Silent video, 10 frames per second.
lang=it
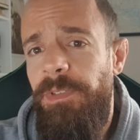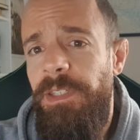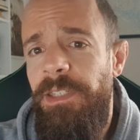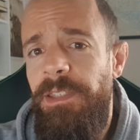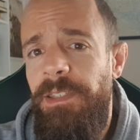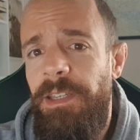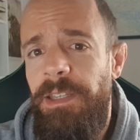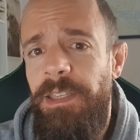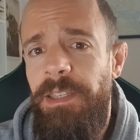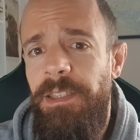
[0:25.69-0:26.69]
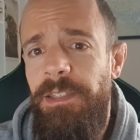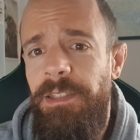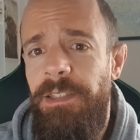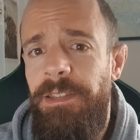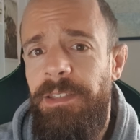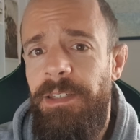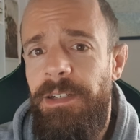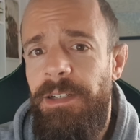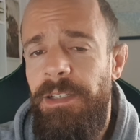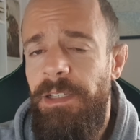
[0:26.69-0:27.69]
in India e in
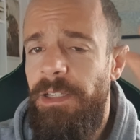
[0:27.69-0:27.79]
Inghilterra